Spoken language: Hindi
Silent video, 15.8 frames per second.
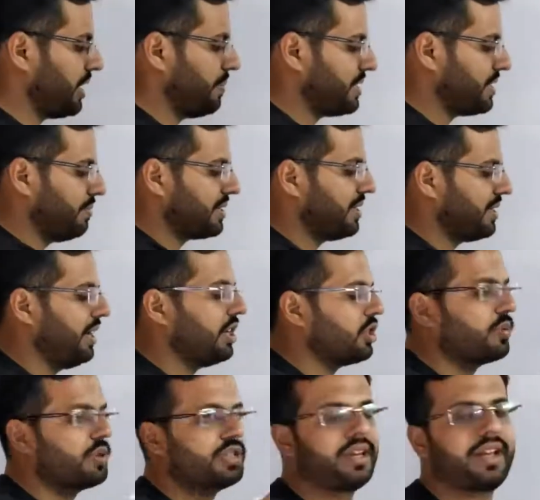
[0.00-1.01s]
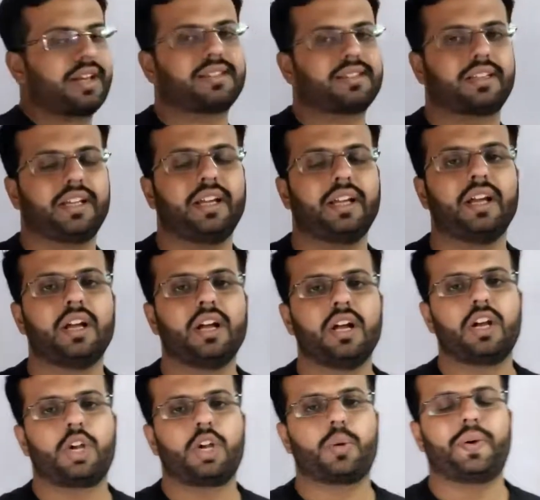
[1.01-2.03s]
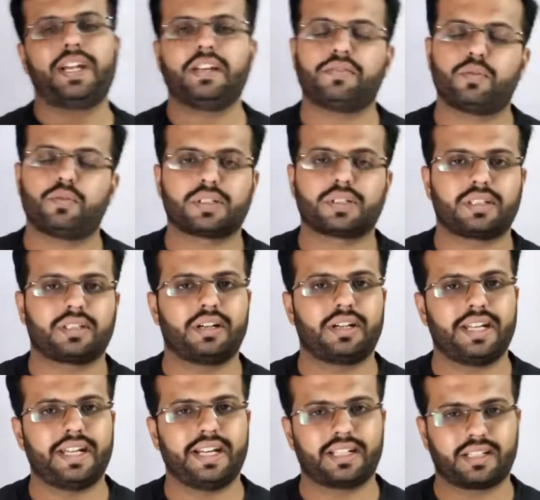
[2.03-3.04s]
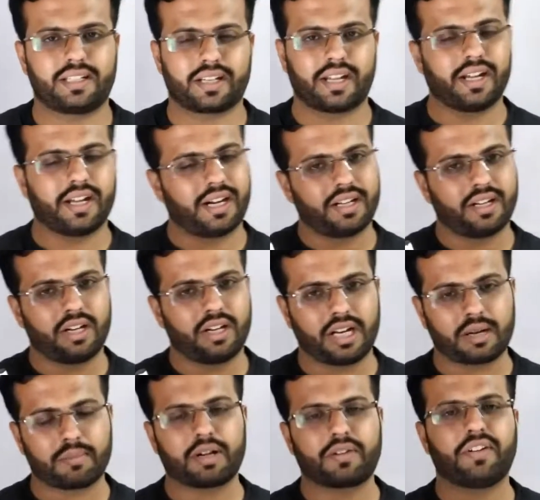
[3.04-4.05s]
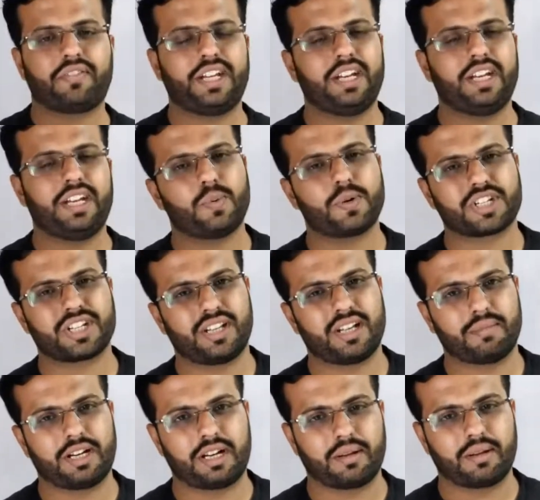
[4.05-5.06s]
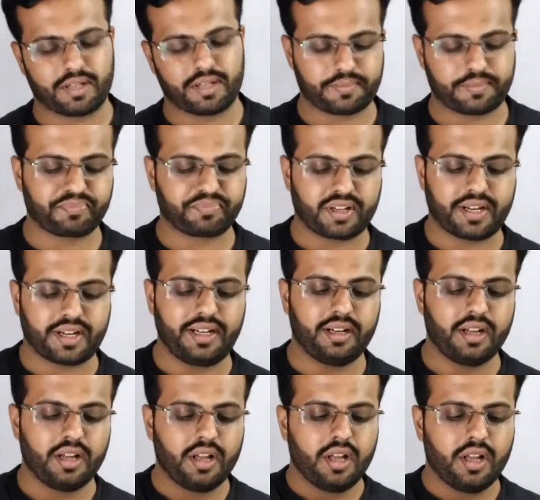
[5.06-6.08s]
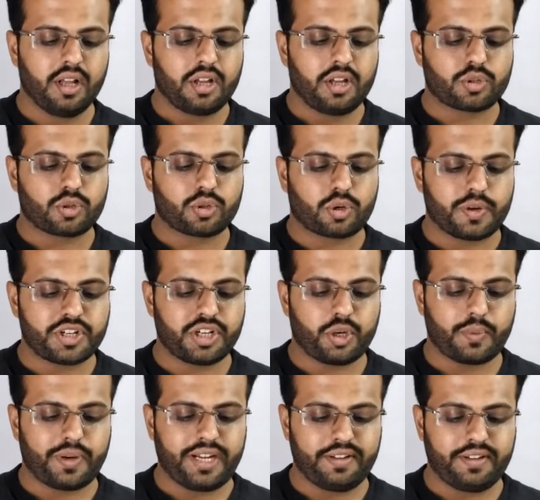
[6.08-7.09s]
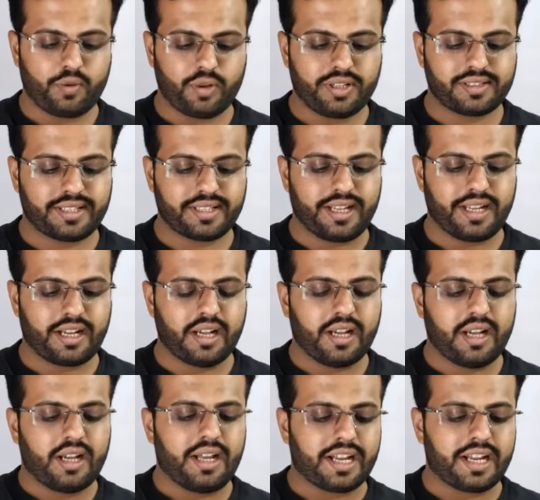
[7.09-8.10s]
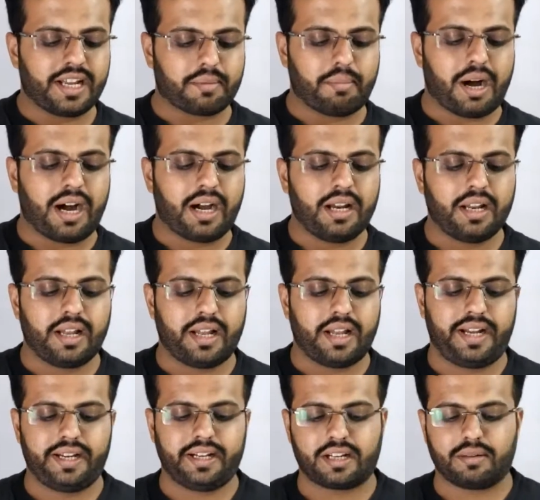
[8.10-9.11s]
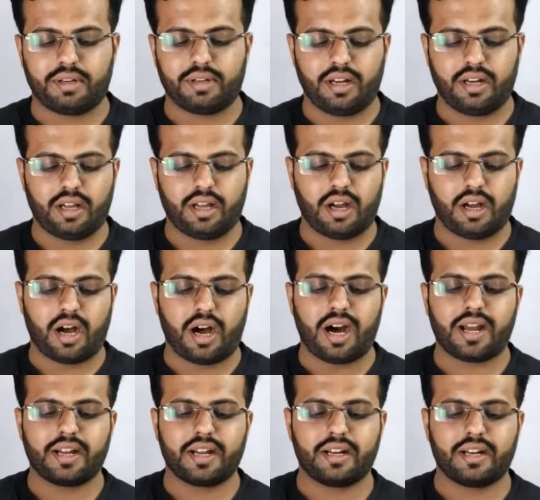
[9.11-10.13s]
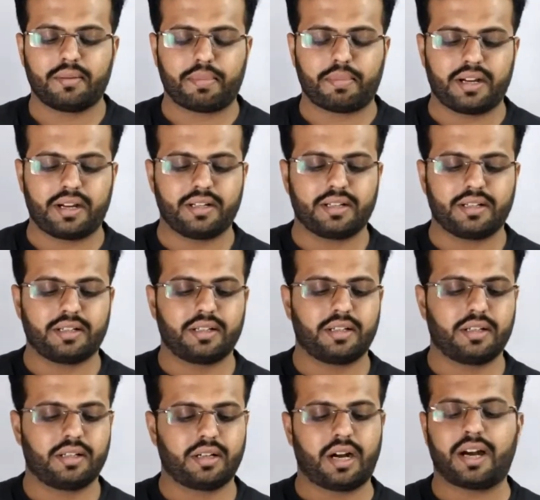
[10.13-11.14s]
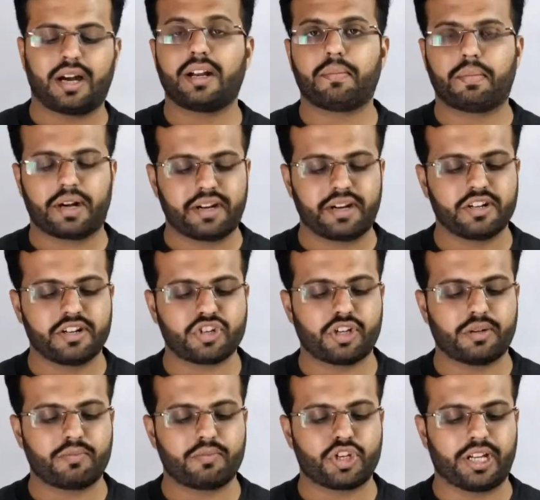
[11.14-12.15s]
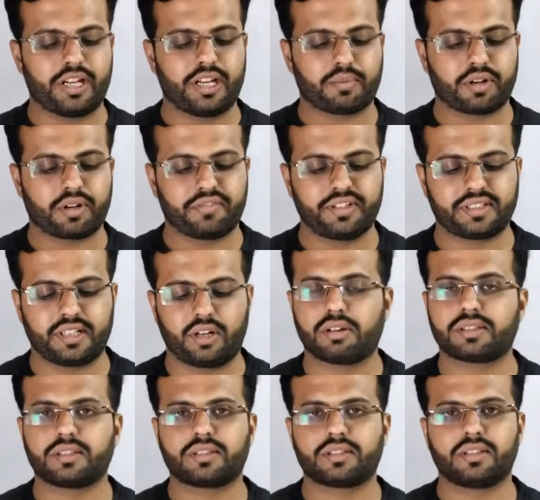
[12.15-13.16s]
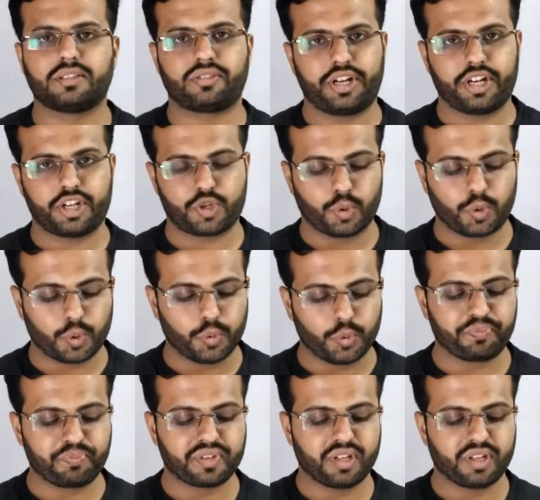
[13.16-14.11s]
आप इसे मिसलेनियस क्वेश्चन कह सकते हैं ट्वेंटी फोर से थर्टी एट तक के लगभग फिफ्टीन क्वेश्चन है हमारे पास राइट सो क्वेश्चन ट्वेंटी फोर इज सेइंग इकबाल एंड कमल आर इन अ पार्टनर आर इन अ पार्टनरशिप शेयरिंग प्रॉफिट्स एंड लॉसेस इन थ्री रेशियो टू